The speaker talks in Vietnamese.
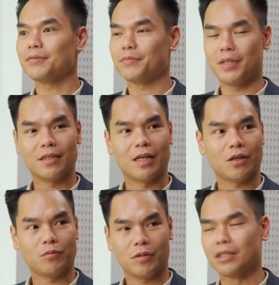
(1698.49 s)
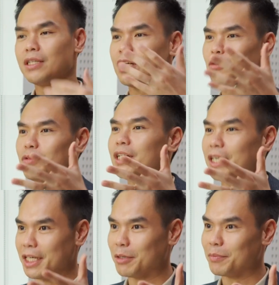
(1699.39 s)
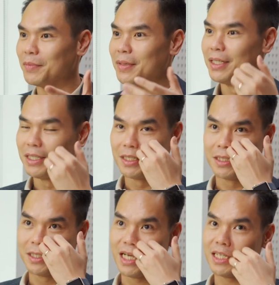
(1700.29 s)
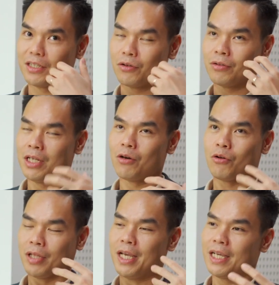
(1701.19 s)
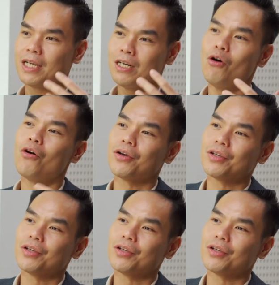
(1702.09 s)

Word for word: bây giờ là công, gần như là công ty khởi nghiệp ừ. thì anh có liệu có thấy cái cơ hội